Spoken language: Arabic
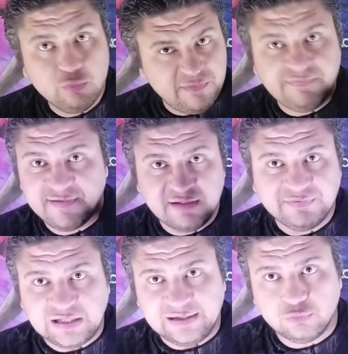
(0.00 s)
وفي فساد
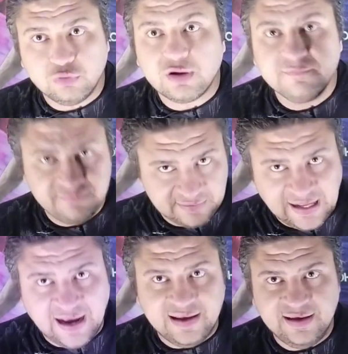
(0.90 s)
في اتحاد الكره
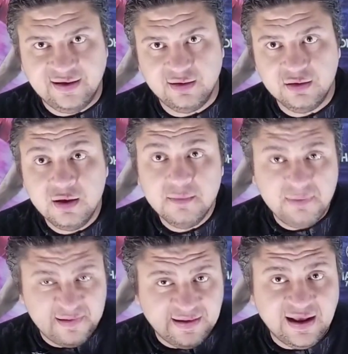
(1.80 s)
ده حقيقي
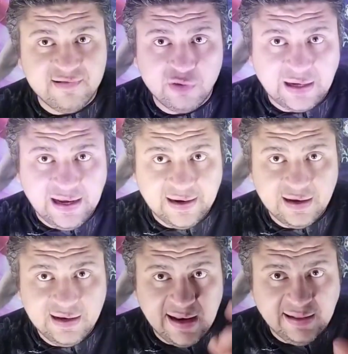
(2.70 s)
بس انا عايز اقول لك
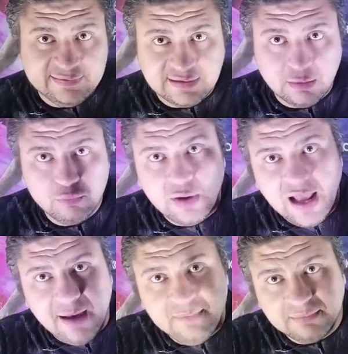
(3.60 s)
حاجه لا انت
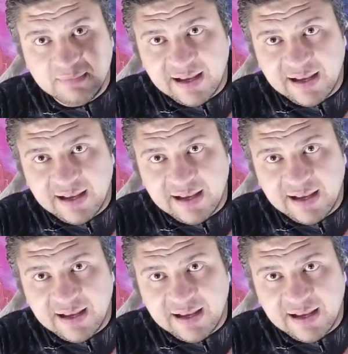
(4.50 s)
ولا احمد